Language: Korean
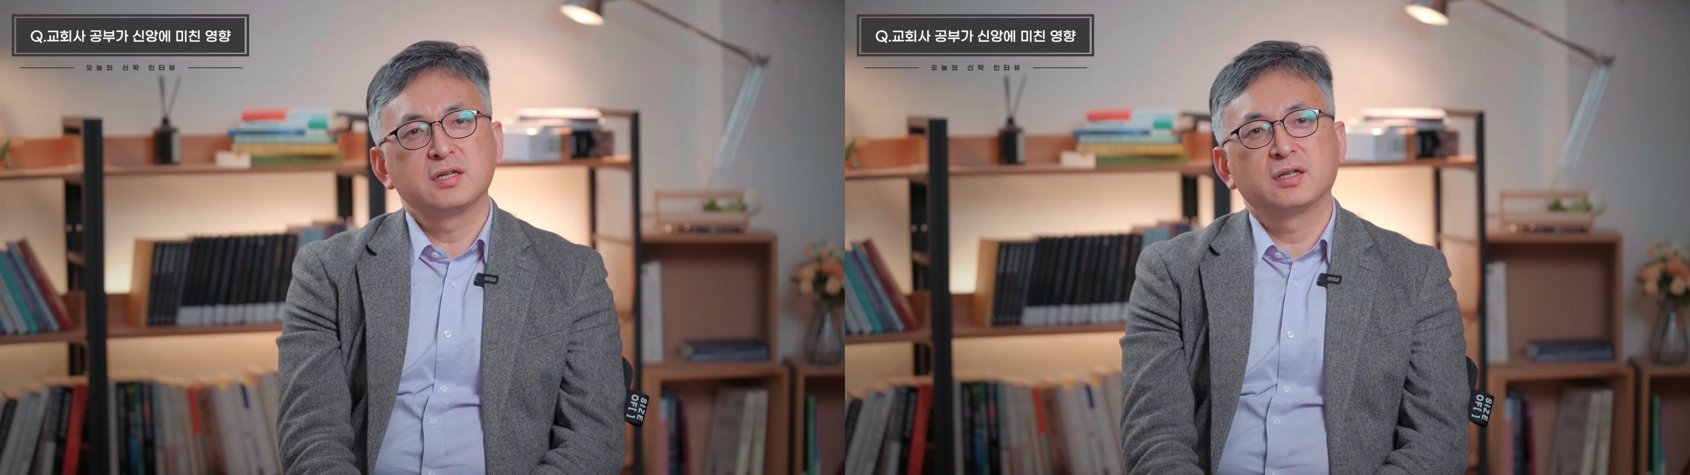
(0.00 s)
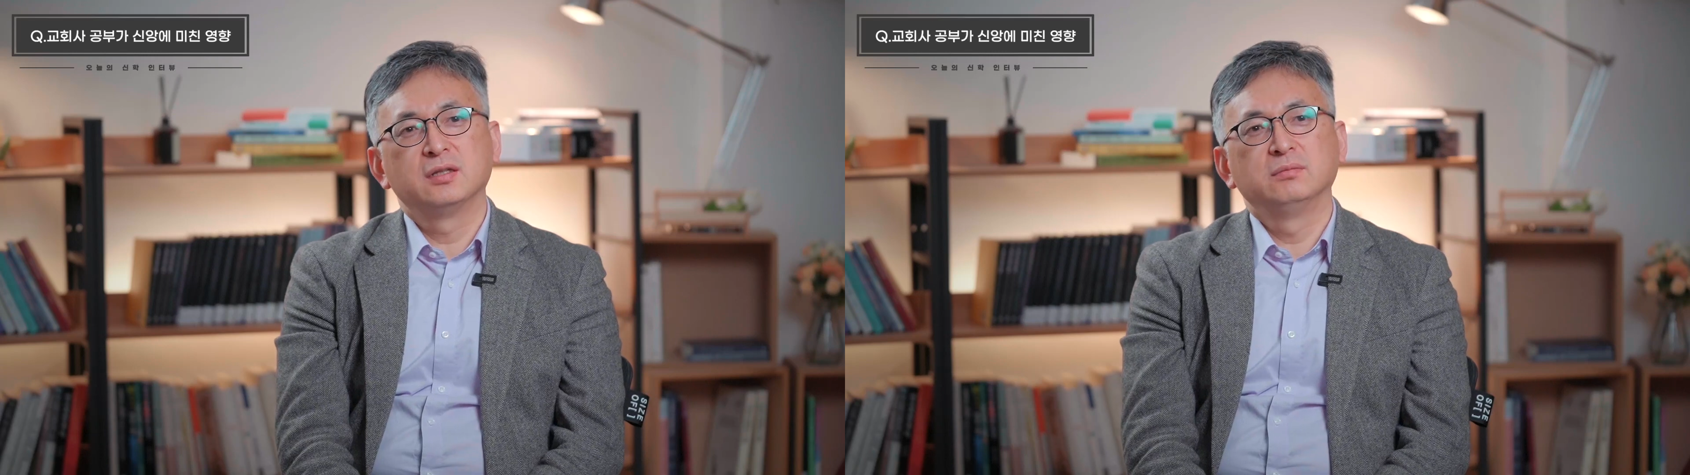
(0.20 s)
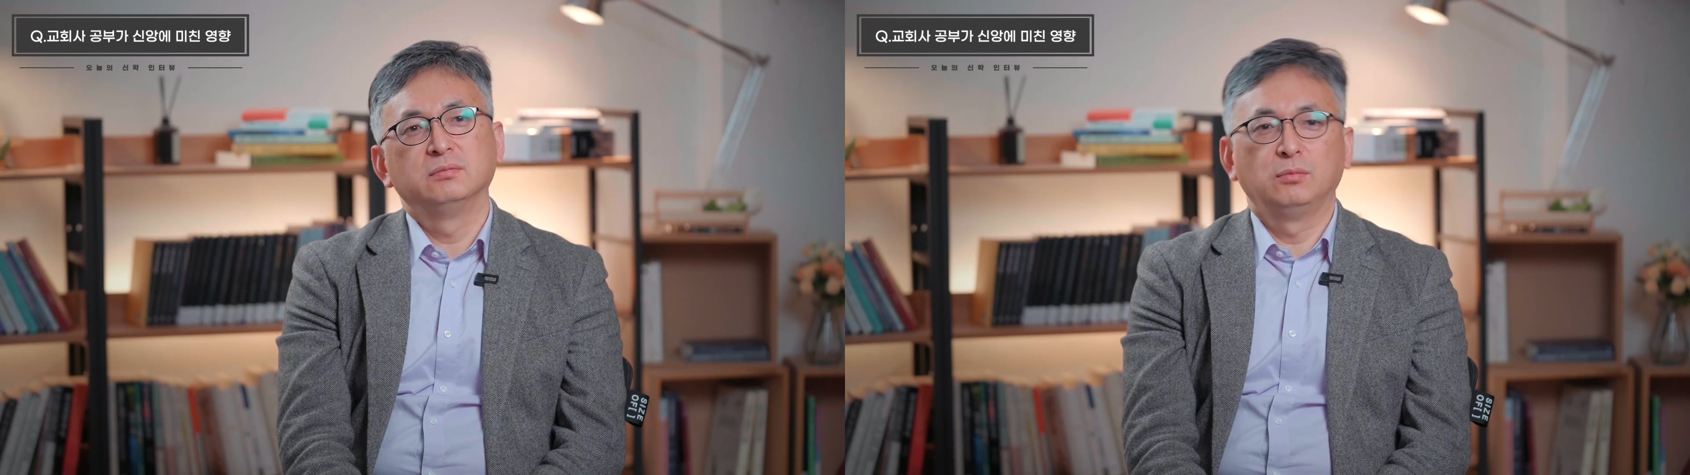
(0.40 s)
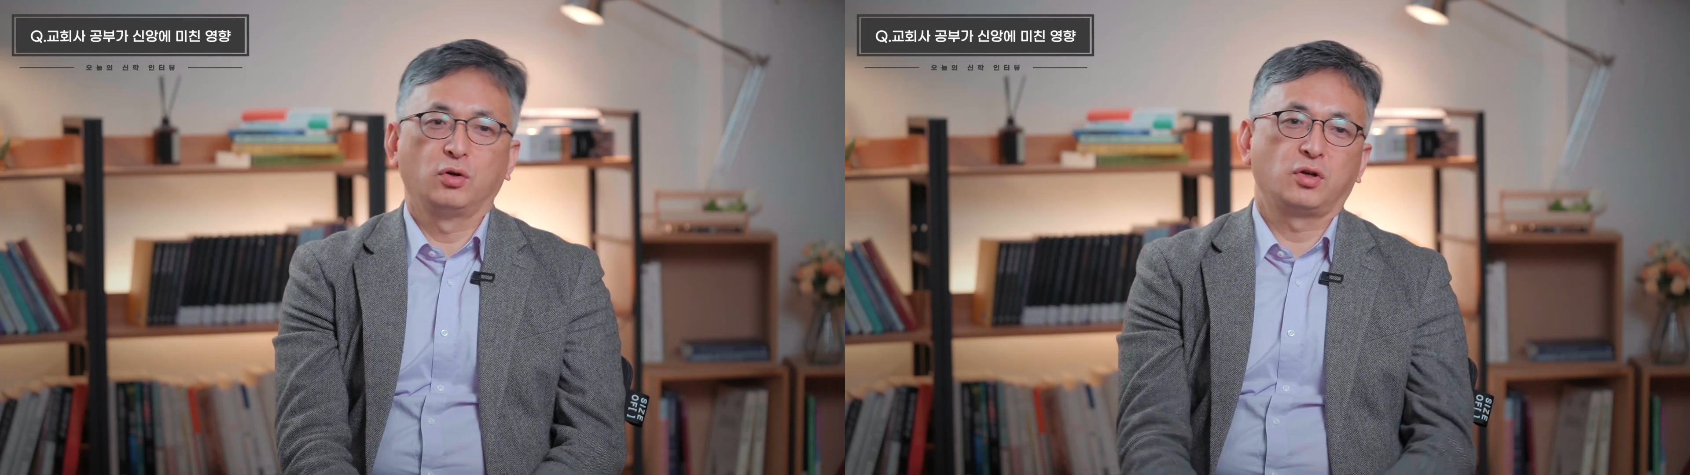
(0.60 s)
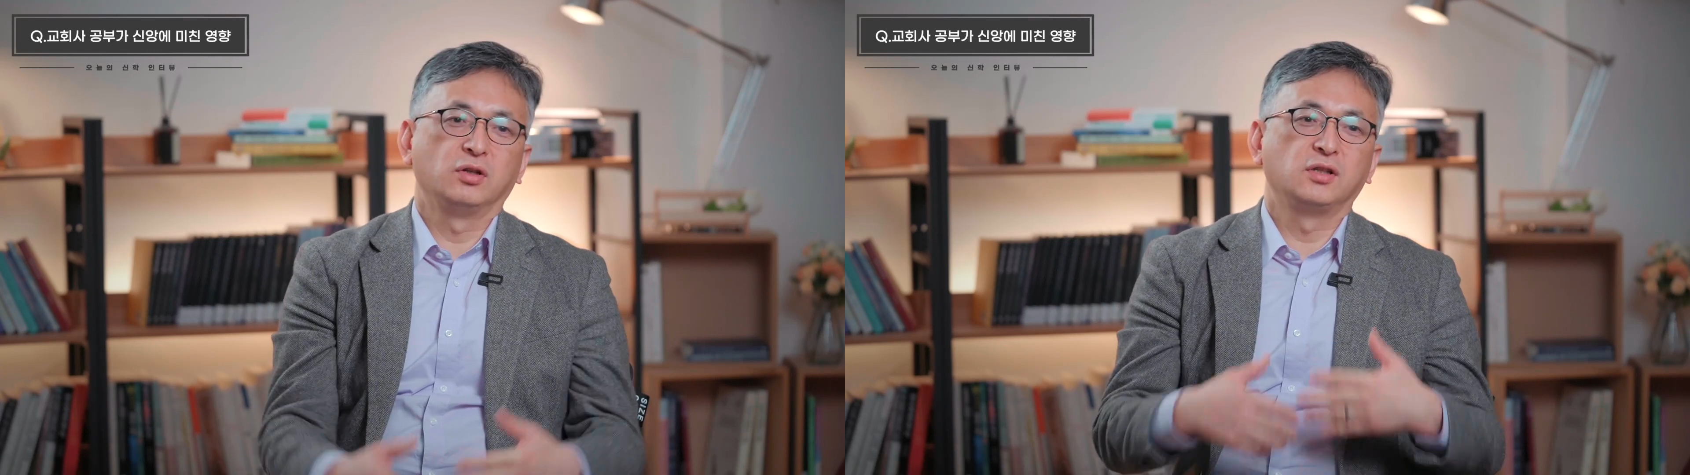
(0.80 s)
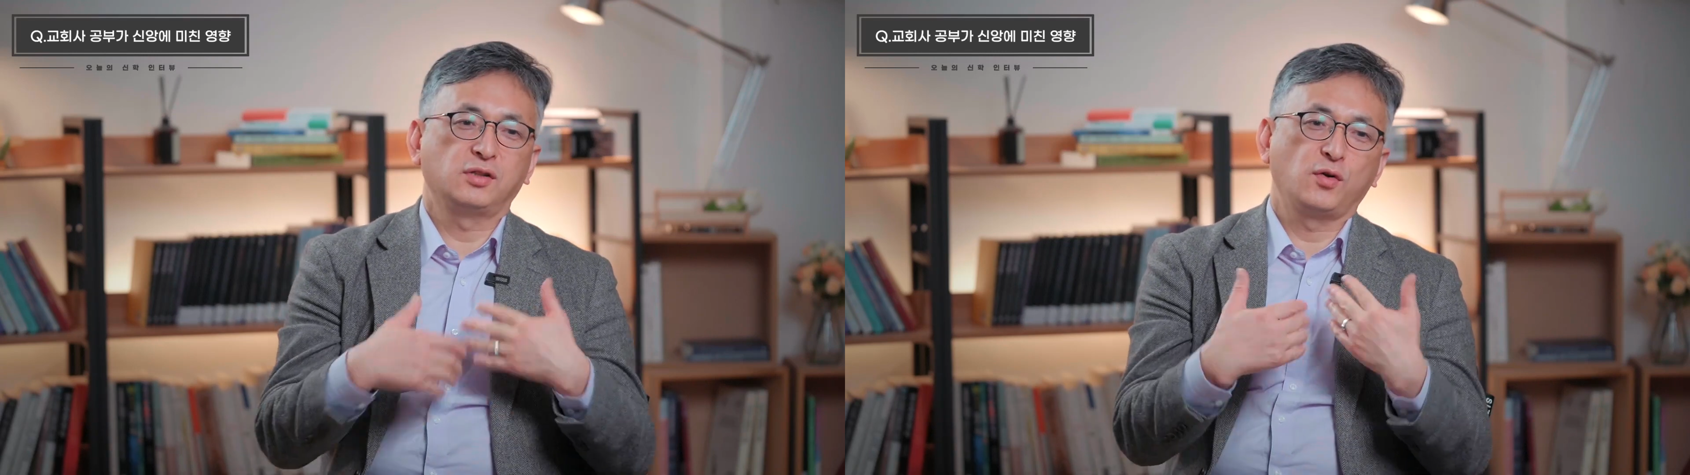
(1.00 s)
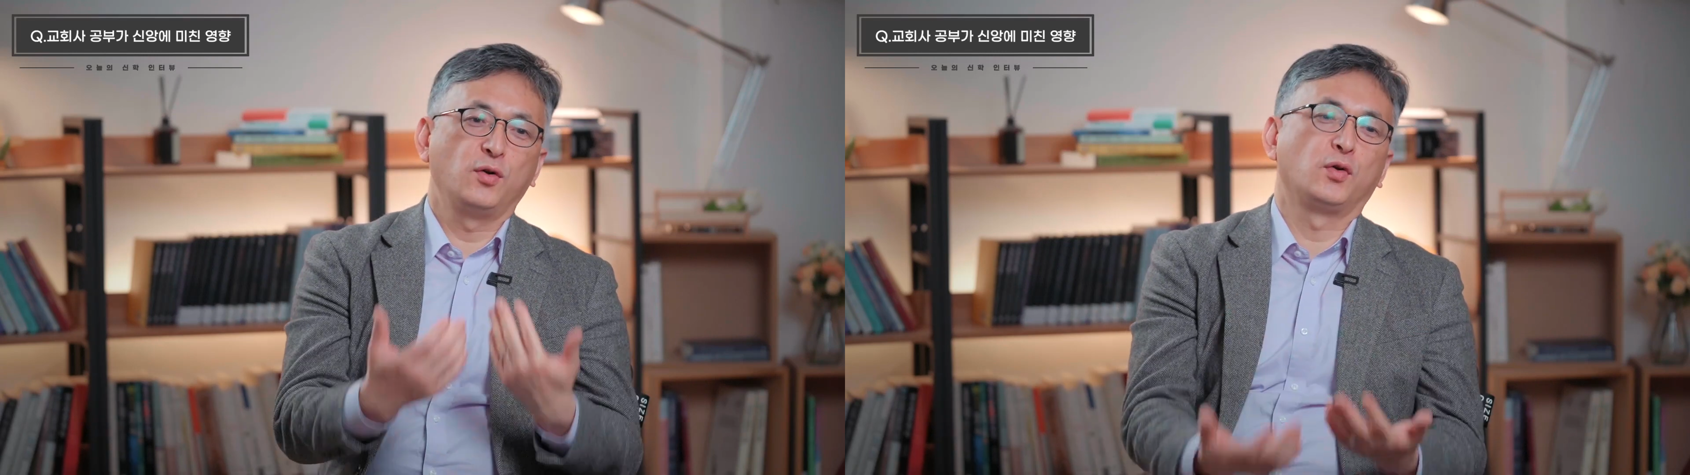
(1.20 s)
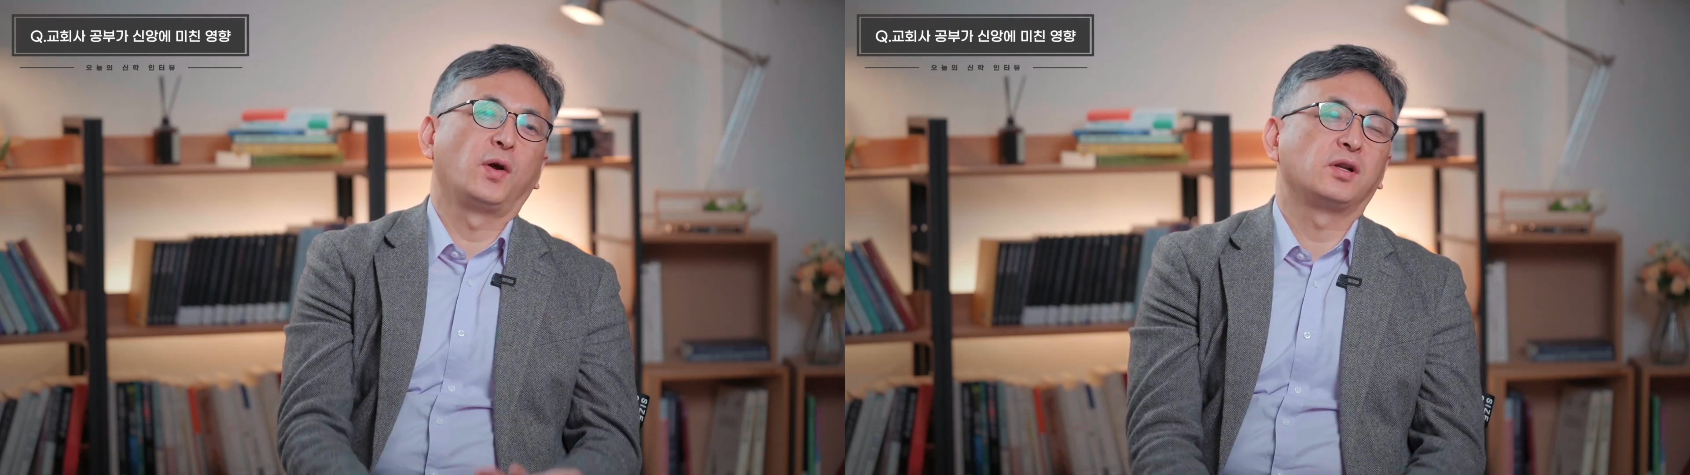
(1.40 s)
지금 뭐 저는
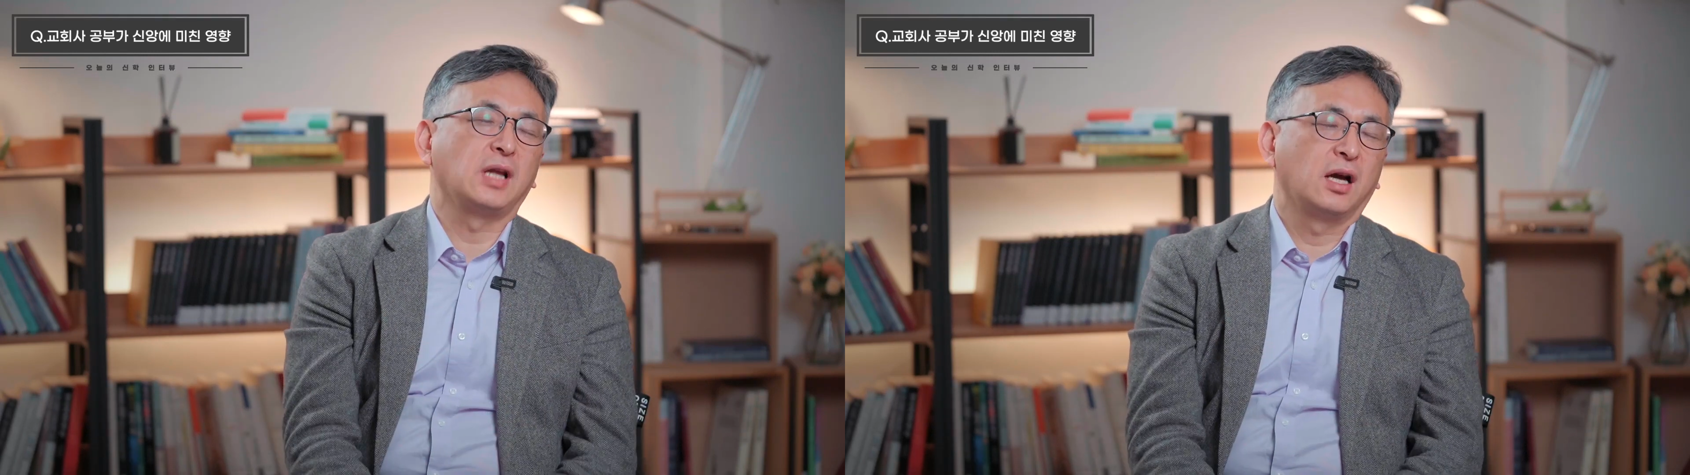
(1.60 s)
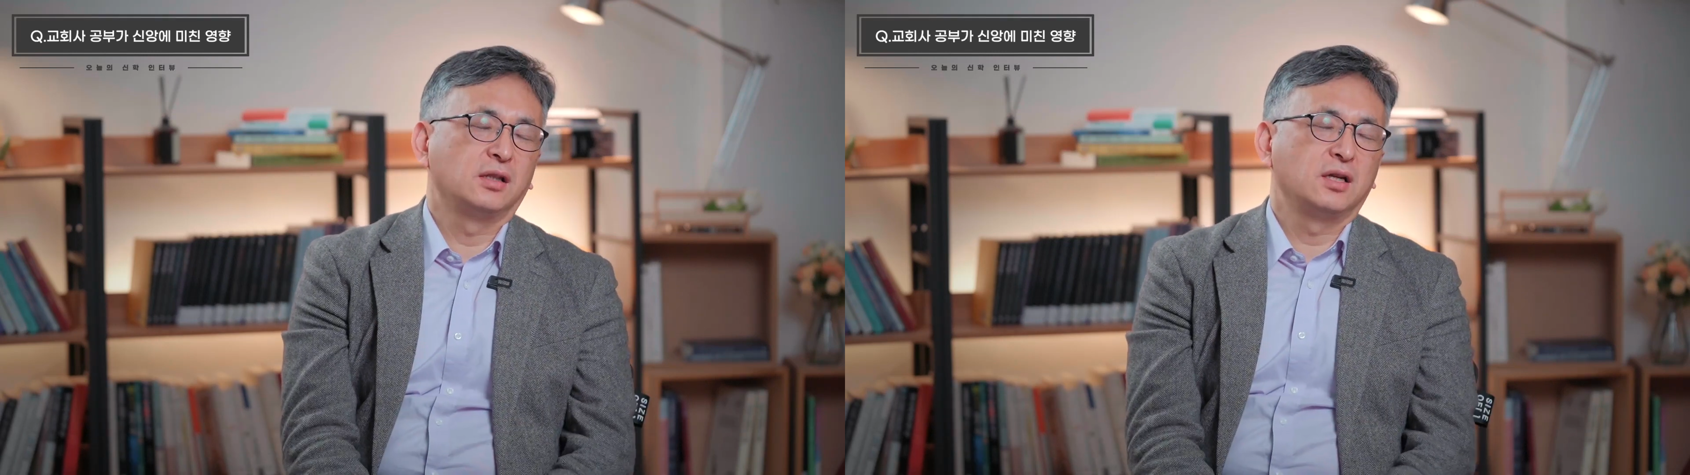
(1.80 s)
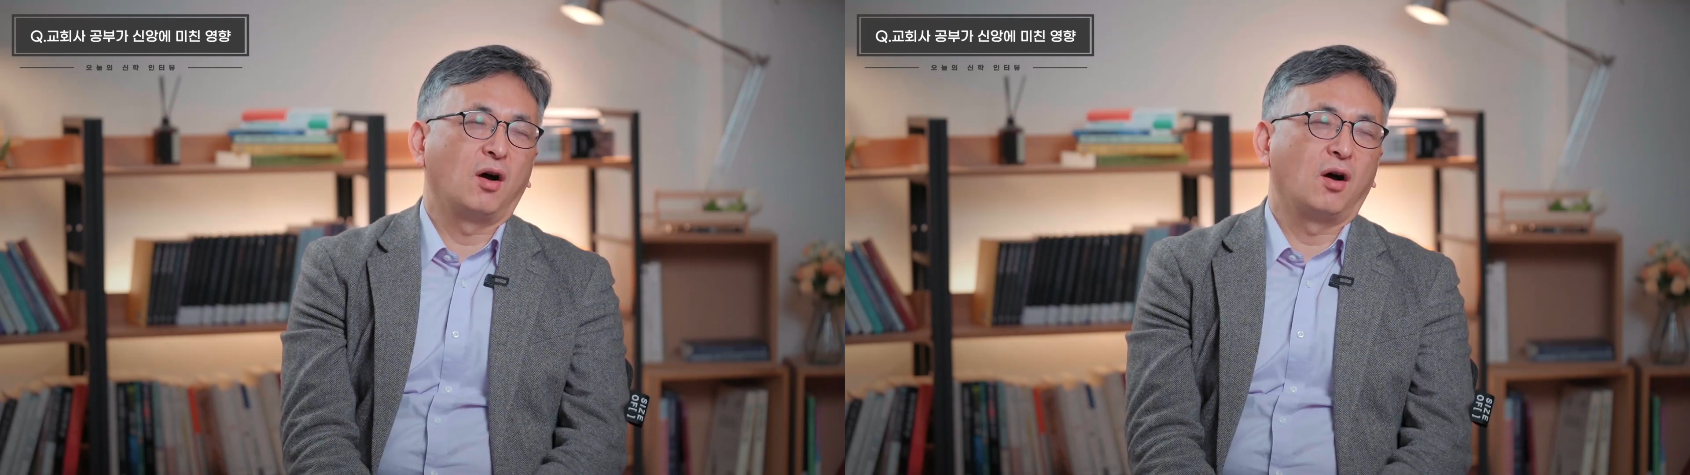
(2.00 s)
성결교에서 나,